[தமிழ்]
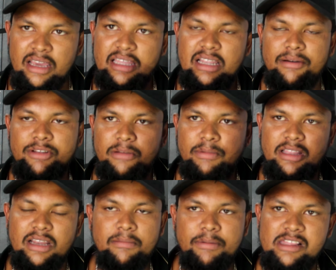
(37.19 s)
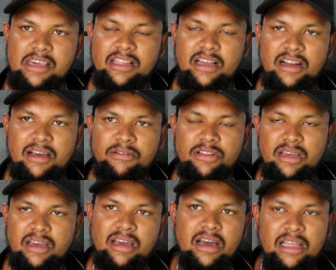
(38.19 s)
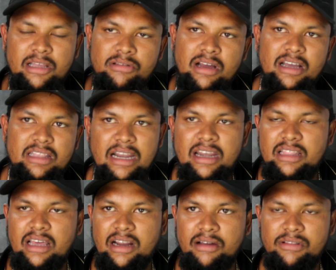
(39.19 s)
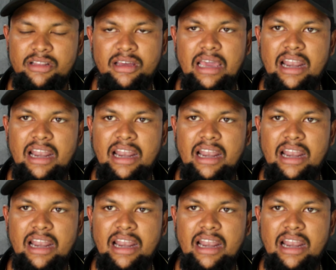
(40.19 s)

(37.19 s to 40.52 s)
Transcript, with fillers: இதில் வந்து பார்த்தீங்கன்னா பஞ்சாயத்து ஆளுங்க வந்து அதாவது அங்கே தண்ணி தரக்கு வந்து